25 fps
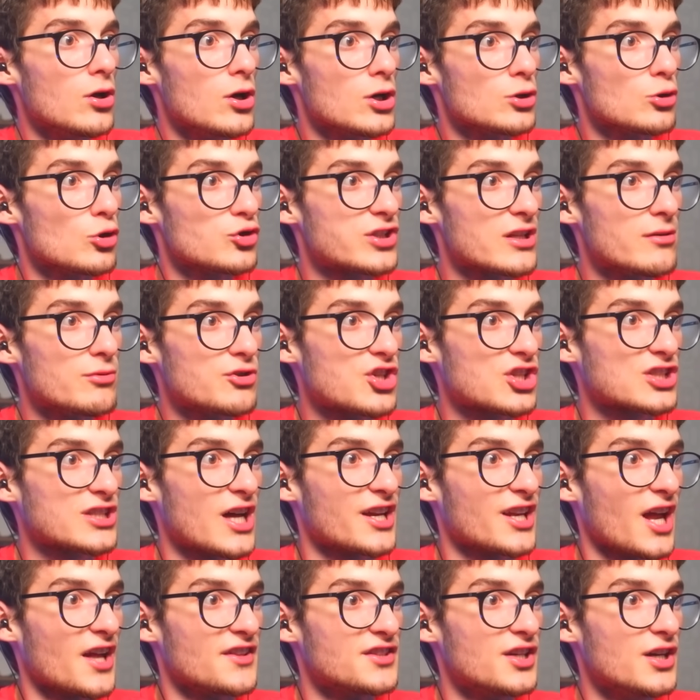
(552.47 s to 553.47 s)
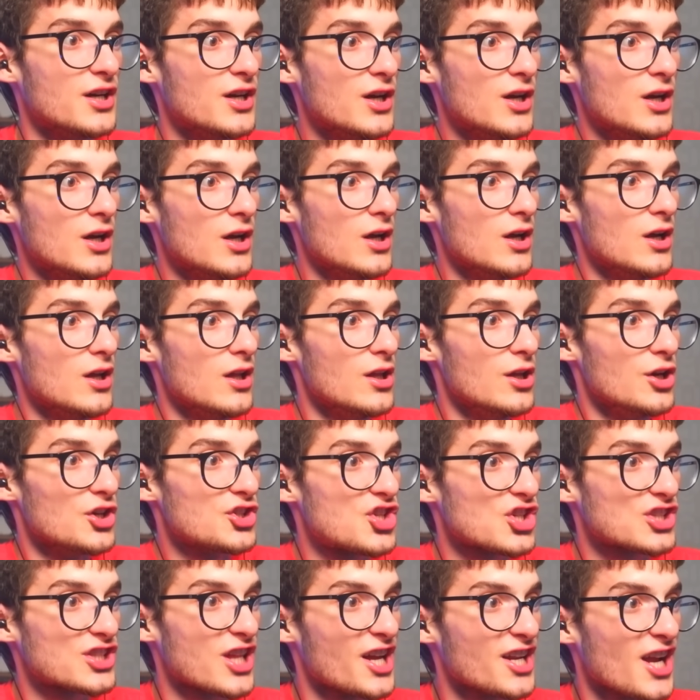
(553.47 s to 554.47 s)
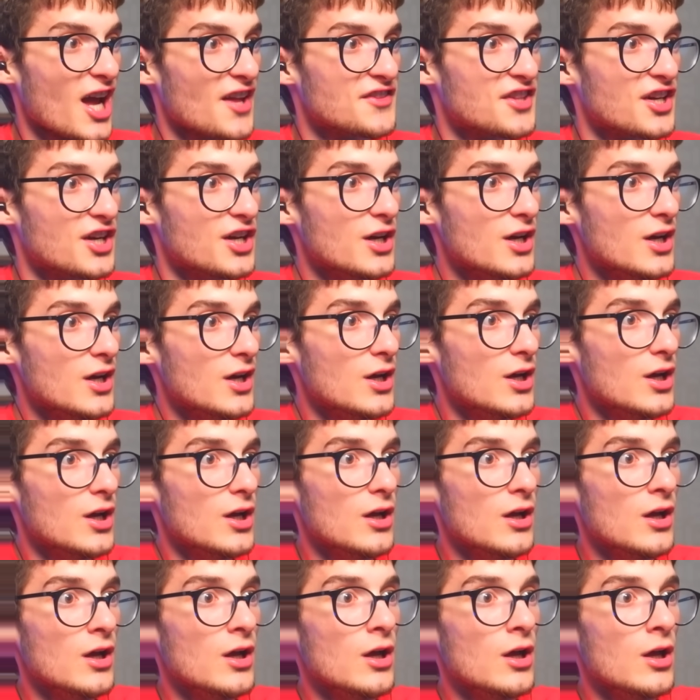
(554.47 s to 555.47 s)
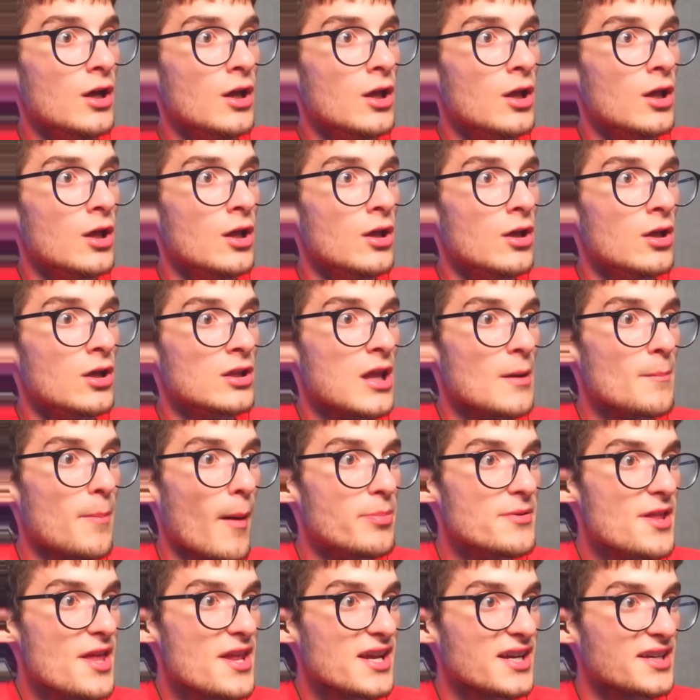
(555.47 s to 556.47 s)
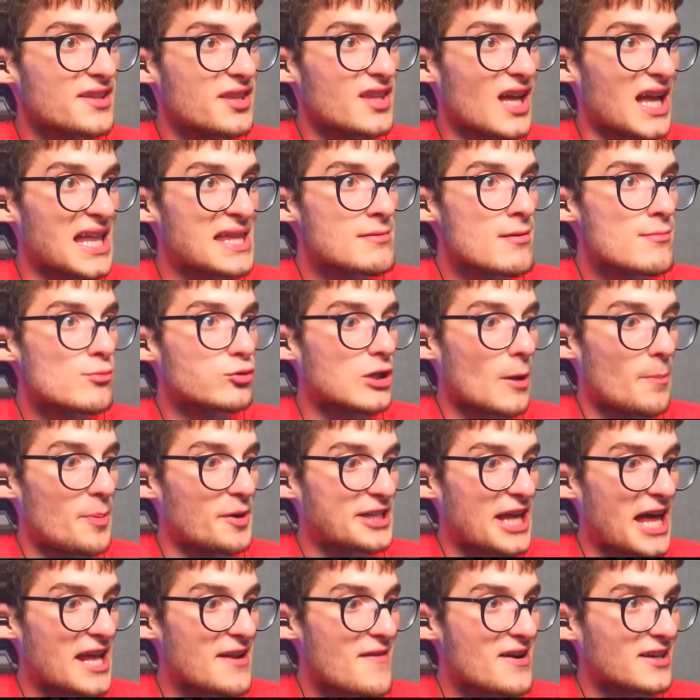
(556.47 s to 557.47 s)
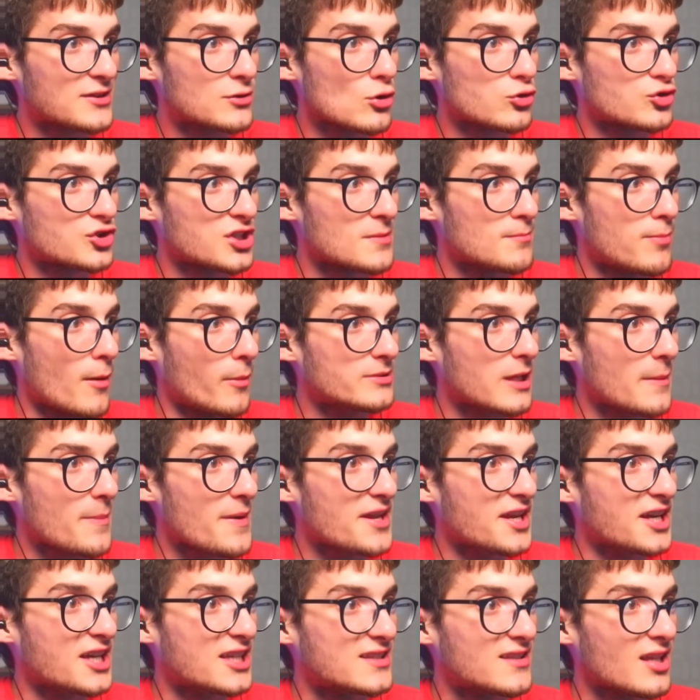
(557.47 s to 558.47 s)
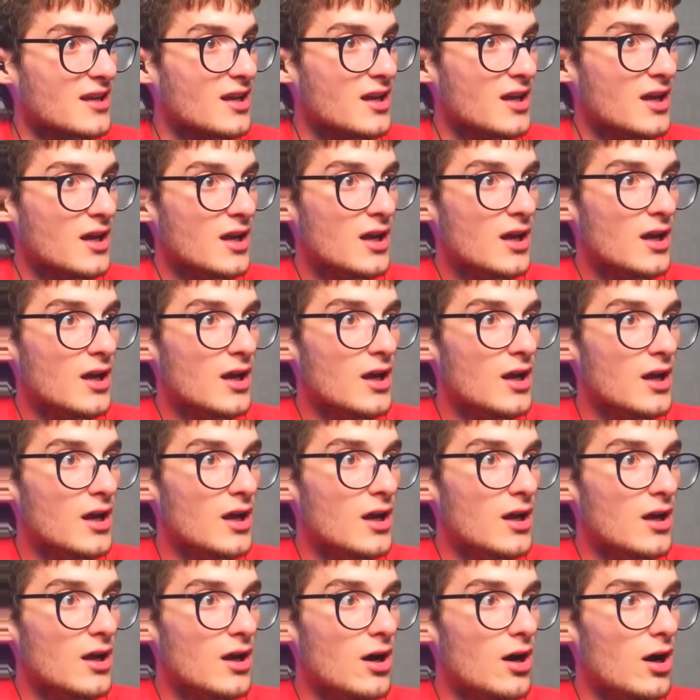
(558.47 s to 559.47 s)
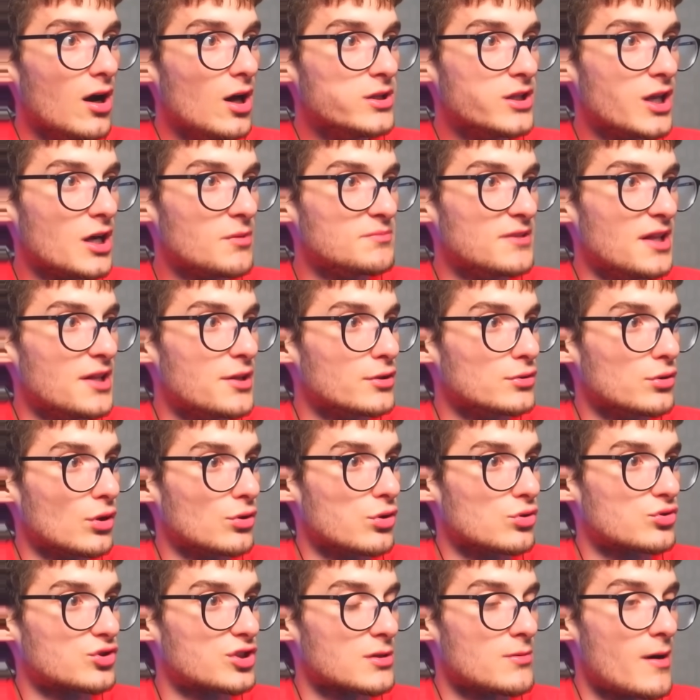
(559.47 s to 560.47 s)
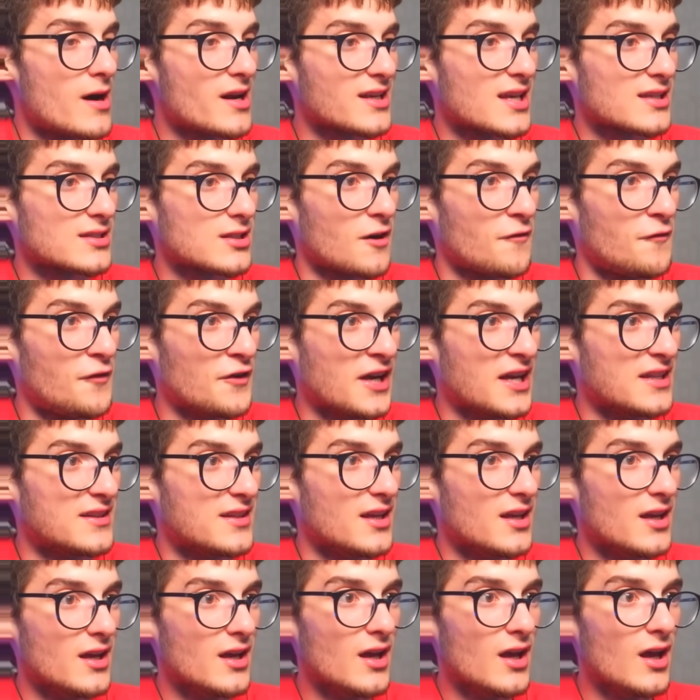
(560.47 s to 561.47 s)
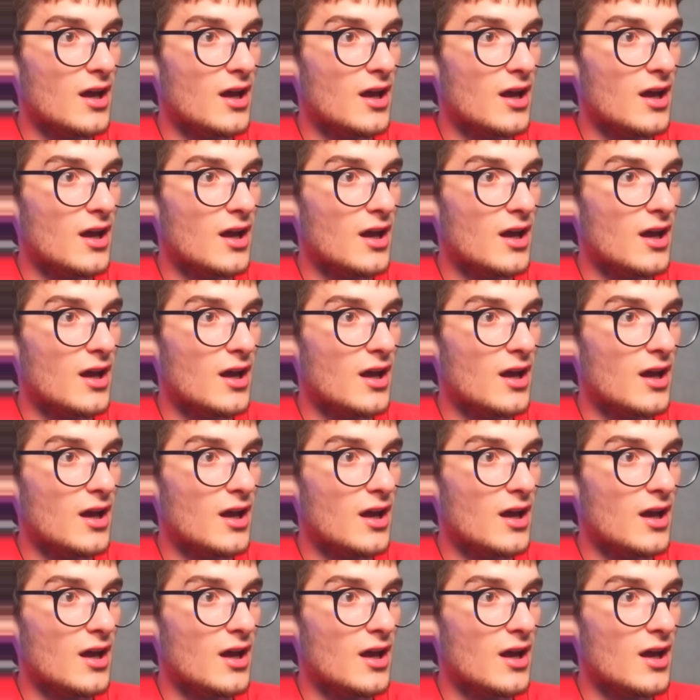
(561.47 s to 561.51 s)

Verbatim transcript: Dostlarım ışıklar yandı. Işıklar yandı. Lan Bobby nereye gitti? Daha demin burada bariyer var dostlarım. Bobby de bir yere gitti. Allah'ım neler oluyor dostlarım? Herkes kafa yedi.